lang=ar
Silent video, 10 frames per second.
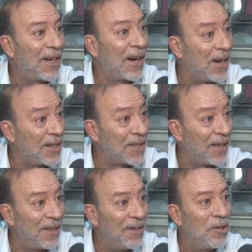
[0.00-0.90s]

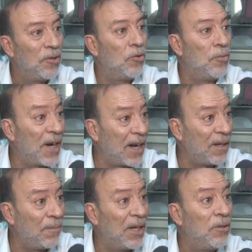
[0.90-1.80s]
كراسه
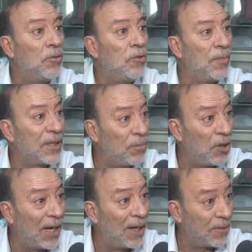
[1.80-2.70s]
ومرقمه
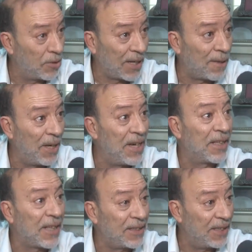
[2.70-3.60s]
ومطبوعه وزاره
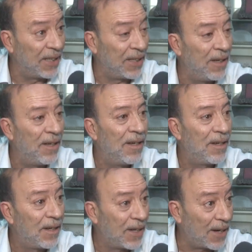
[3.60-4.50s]
الماليه تعطيك
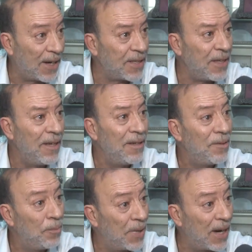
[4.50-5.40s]
كراسه
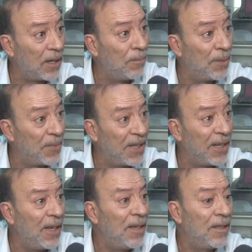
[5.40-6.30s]
مرقمه
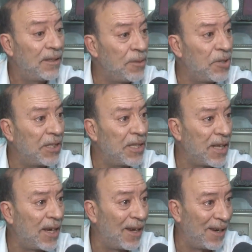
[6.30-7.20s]
مريقله تمشي
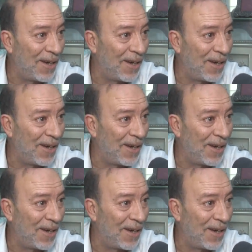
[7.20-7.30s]
تهزها